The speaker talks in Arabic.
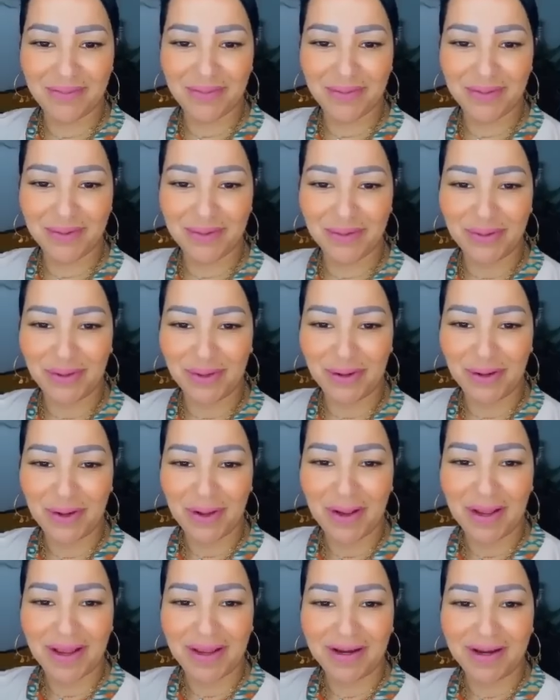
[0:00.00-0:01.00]
لايف ونروح
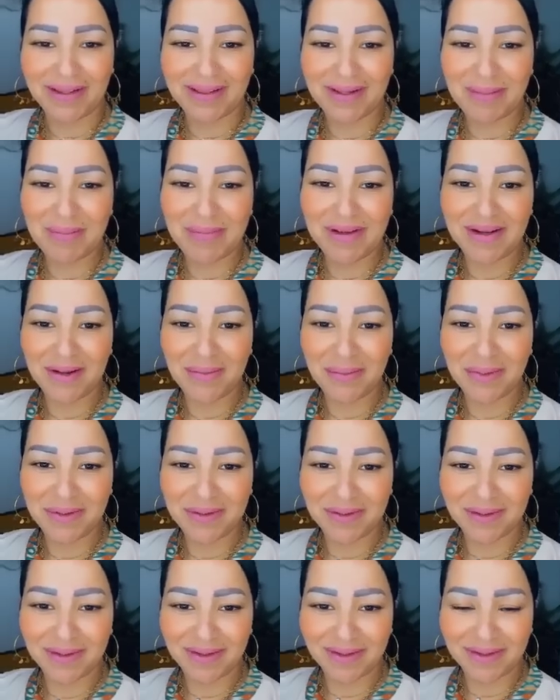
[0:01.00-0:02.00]
قالت لك ميرا
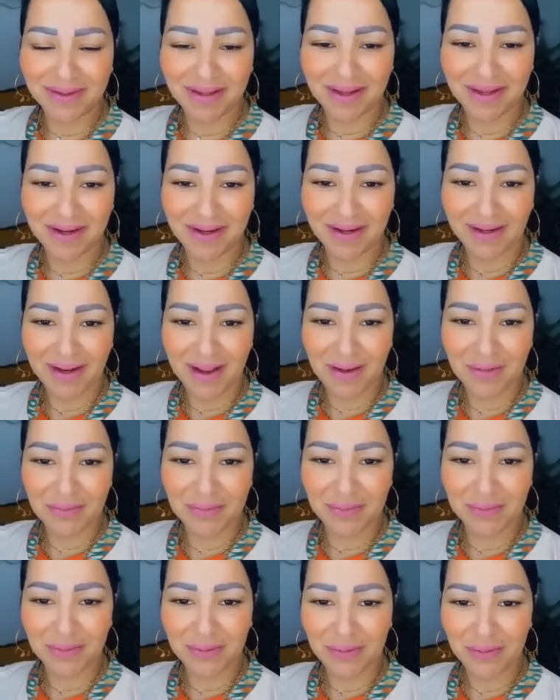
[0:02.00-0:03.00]
وين دايره
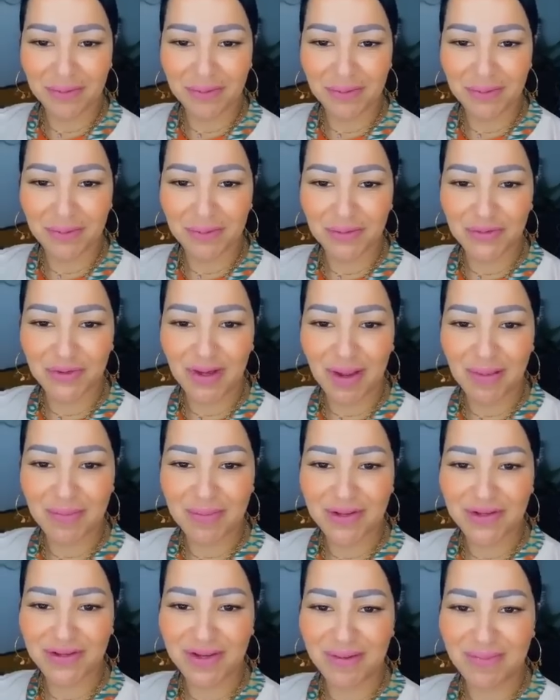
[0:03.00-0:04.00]
لايف ونروح نرقد
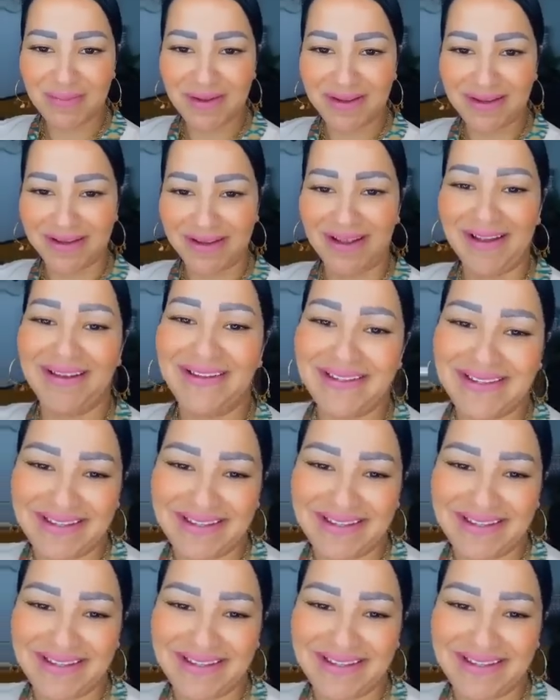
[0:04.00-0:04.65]
جامي جامايكا